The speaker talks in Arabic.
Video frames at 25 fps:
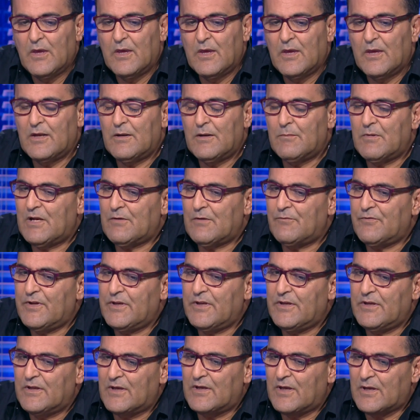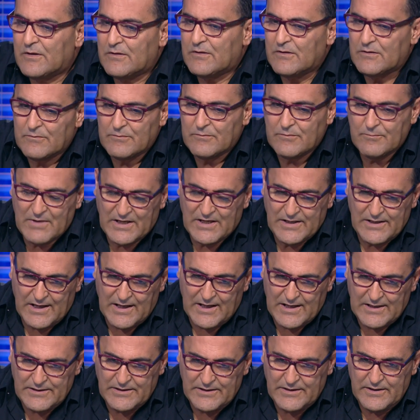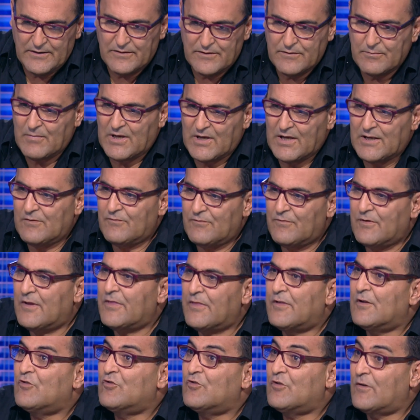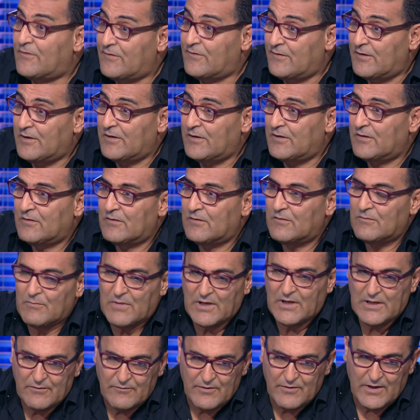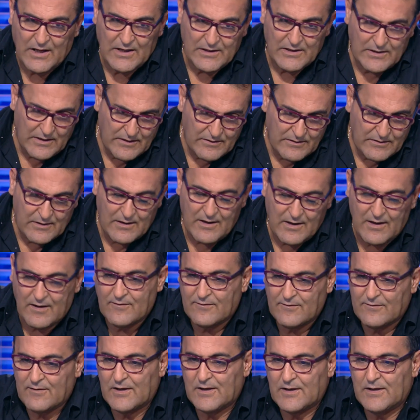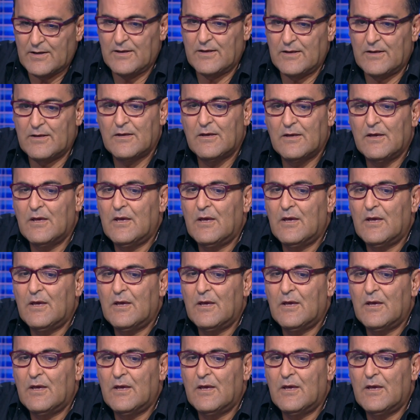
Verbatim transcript: انا مره في آه، معناها حديث مع الفاضل الجزيري معناها في حديث خاص هكايا